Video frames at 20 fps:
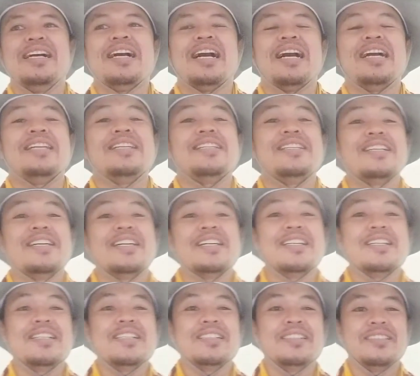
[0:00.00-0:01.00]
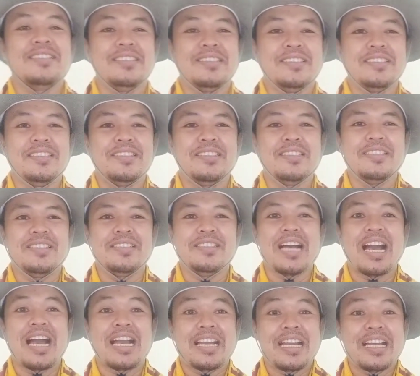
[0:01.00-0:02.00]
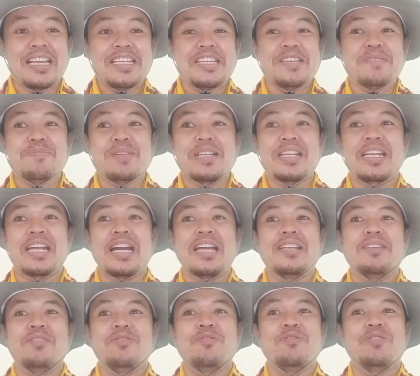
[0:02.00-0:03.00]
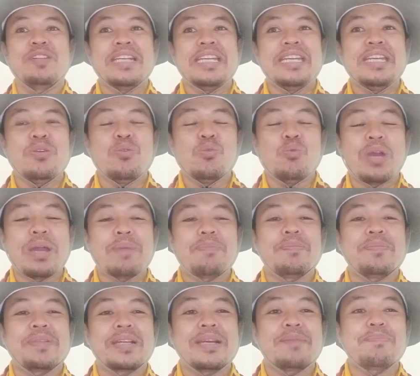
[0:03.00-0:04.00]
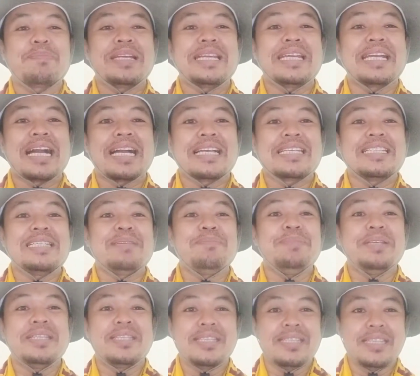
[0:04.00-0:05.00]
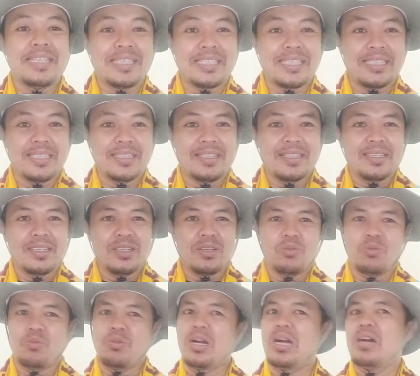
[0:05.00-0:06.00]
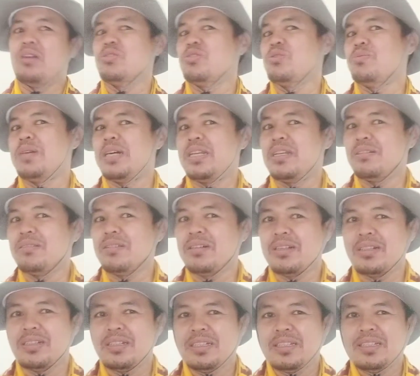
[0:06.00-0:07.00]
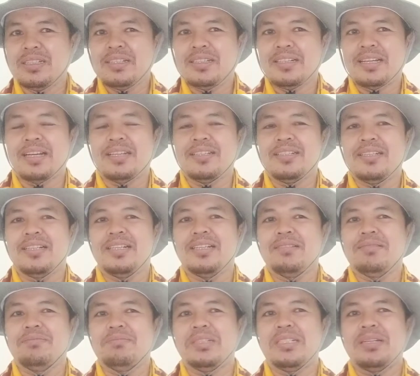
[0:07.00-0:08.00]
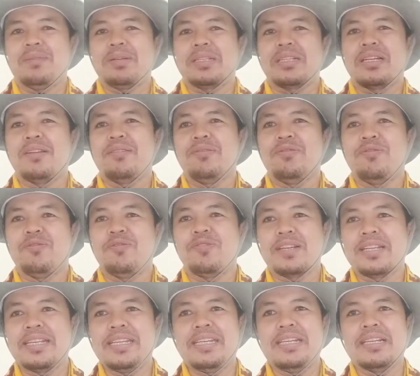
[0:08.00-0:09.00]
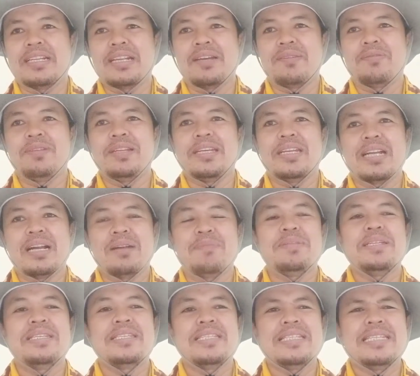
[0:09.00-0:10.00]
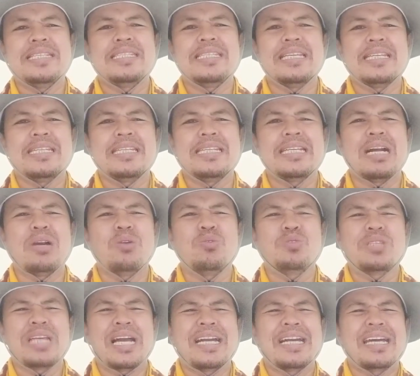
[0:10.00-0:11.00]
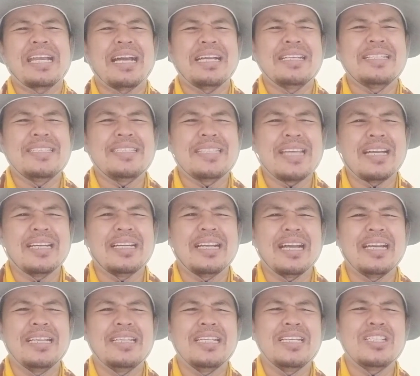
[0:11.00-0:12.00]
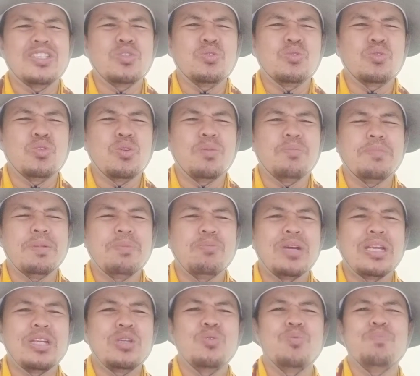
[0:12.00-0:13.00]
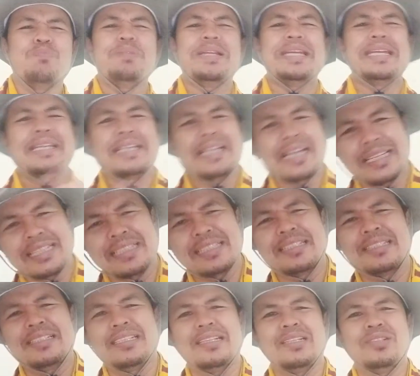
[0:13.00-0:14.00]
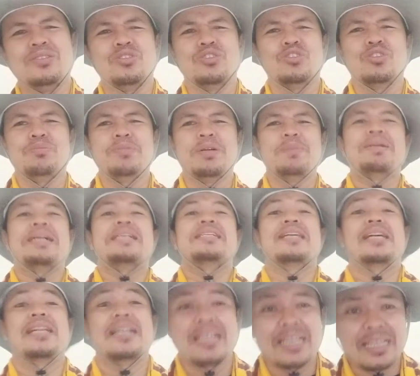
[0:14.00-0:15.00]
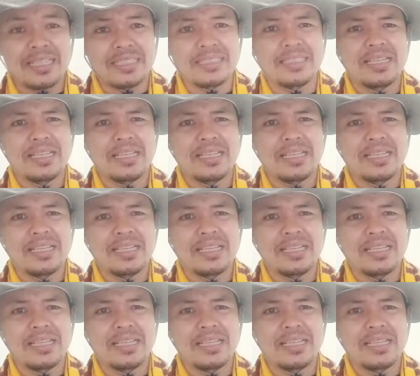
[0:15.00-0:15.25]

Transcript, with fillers: Anda eh, eh, akan diberikan free web replikasi bisnis. Wow, subhanallah. Anda mendapatkan free replika bisnis jadi gak usah ngerancang Anda cukup membuat duplikat ya untuk memasarkan